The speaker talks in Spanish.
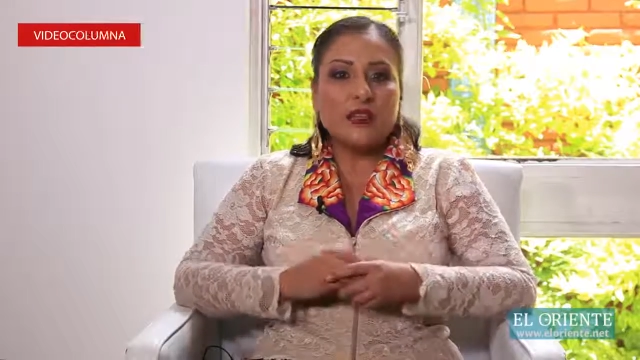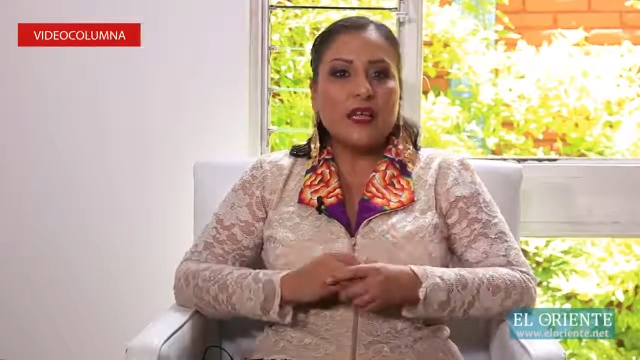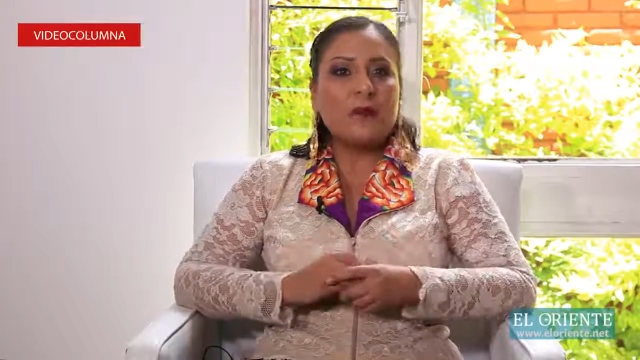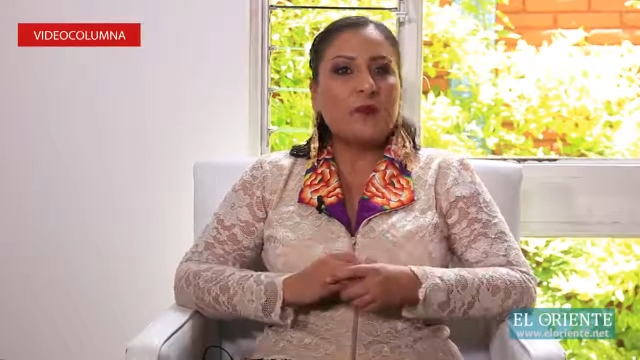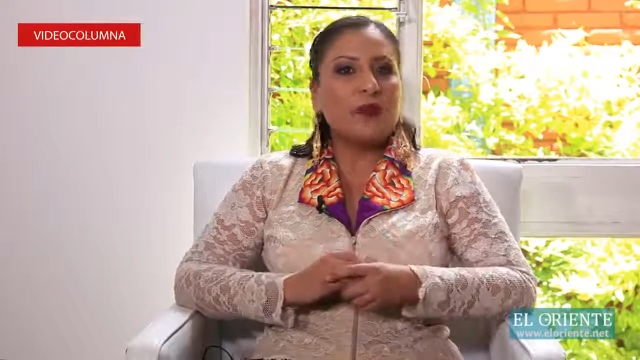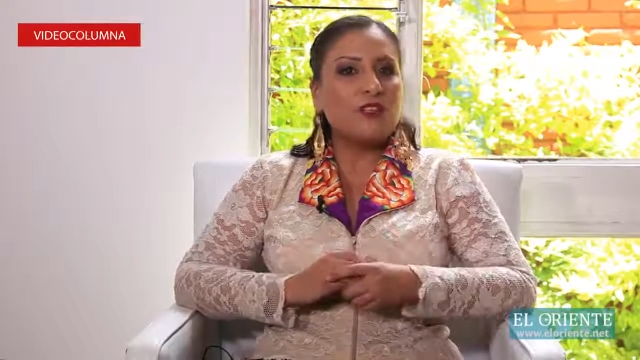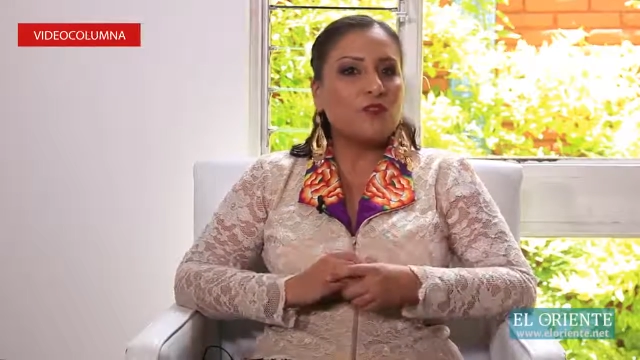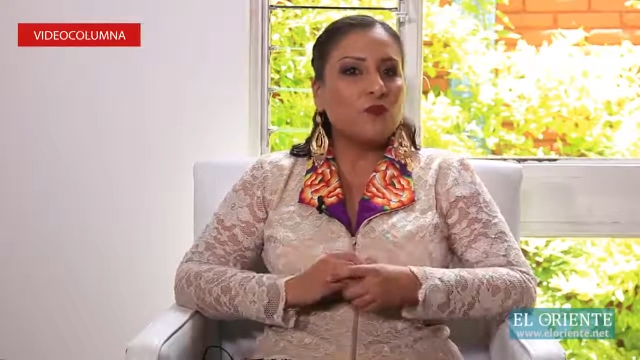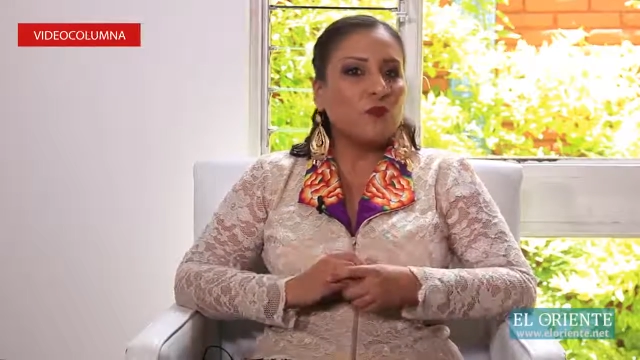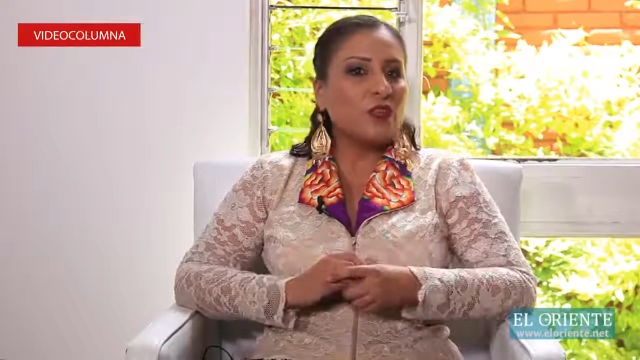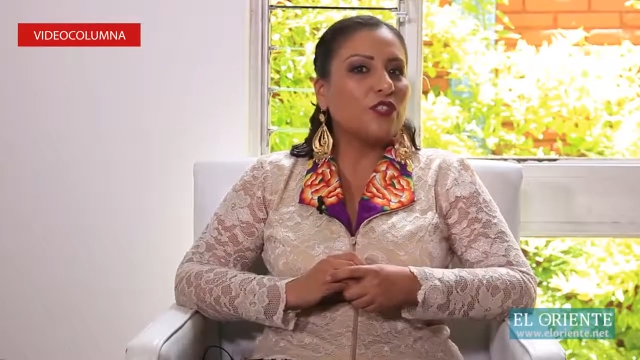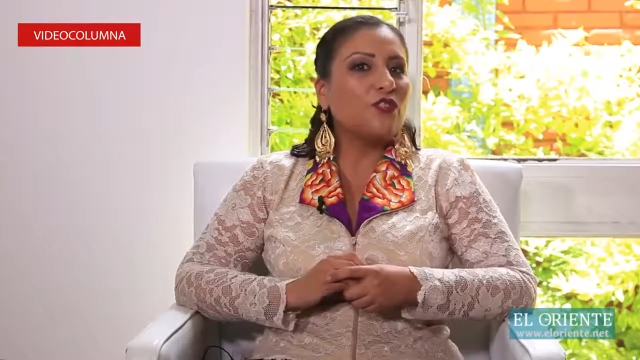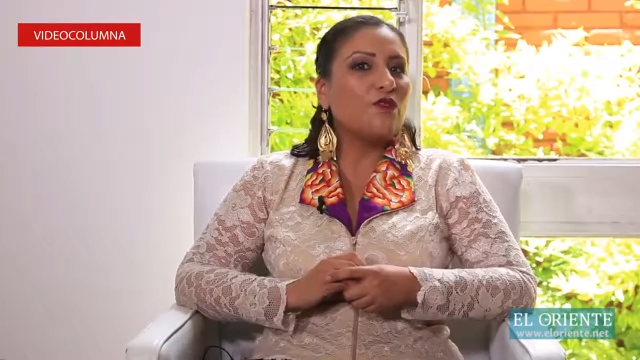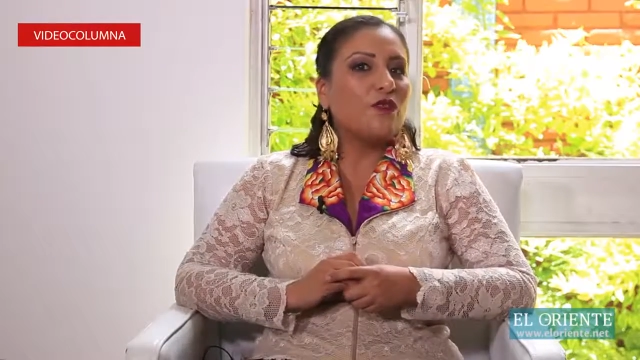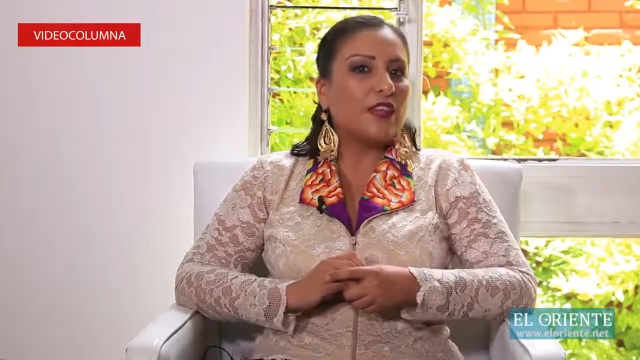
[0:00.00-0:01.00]
del
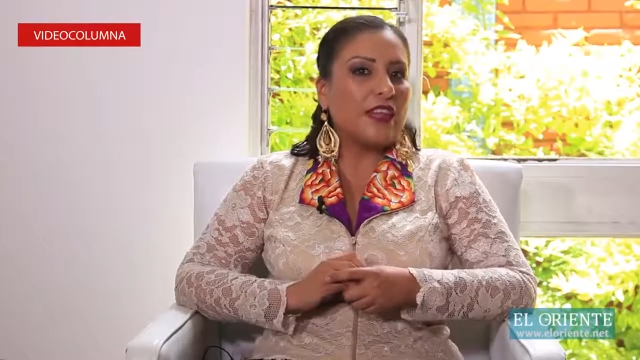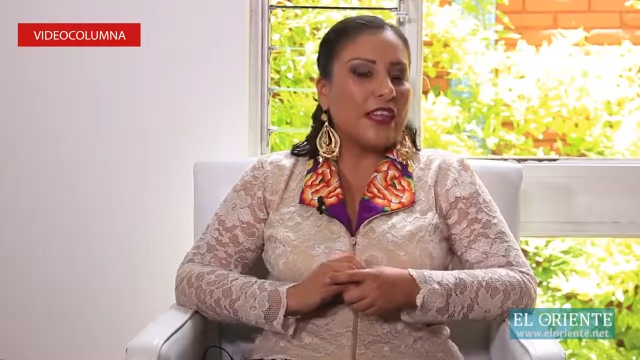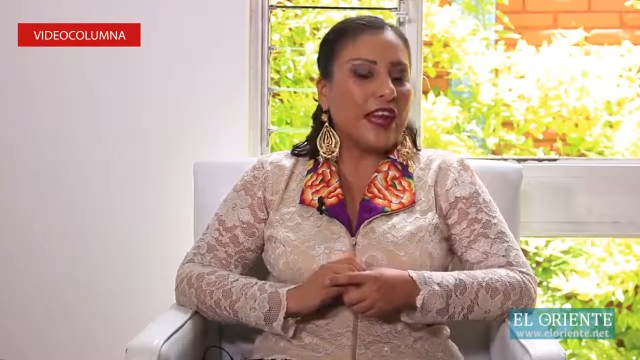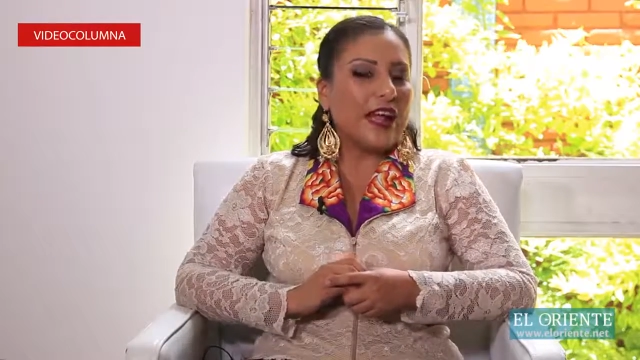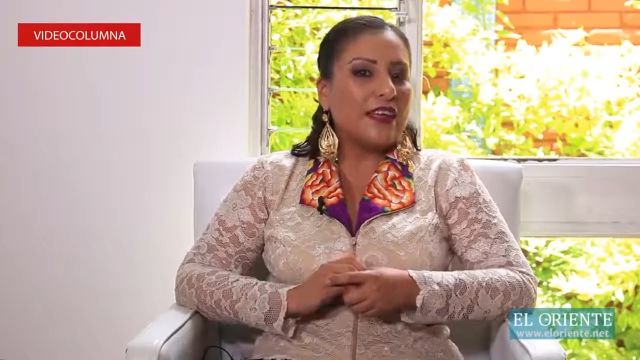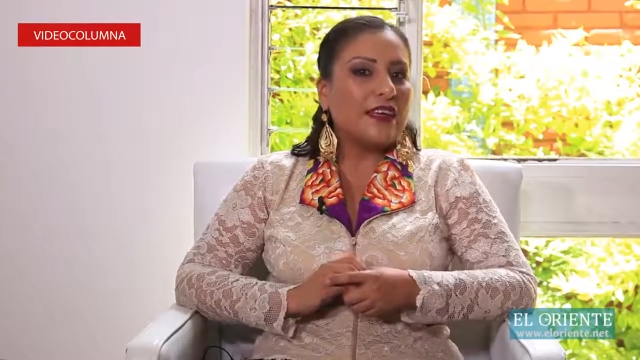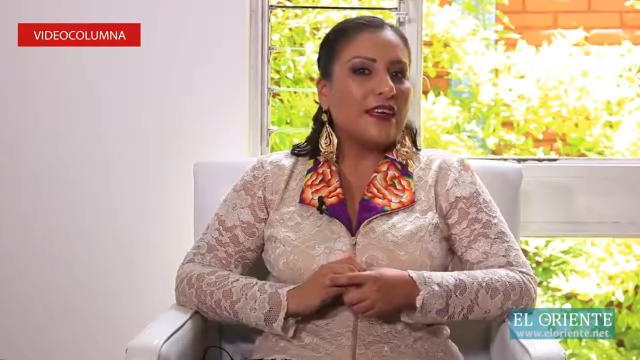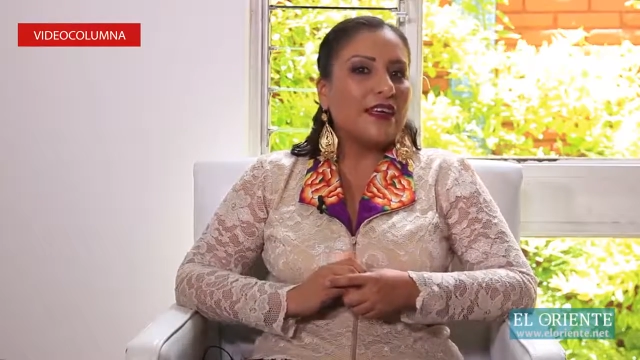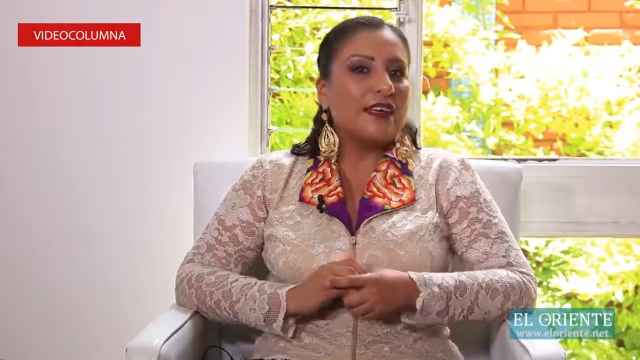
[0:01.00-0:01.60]
presupuesto federal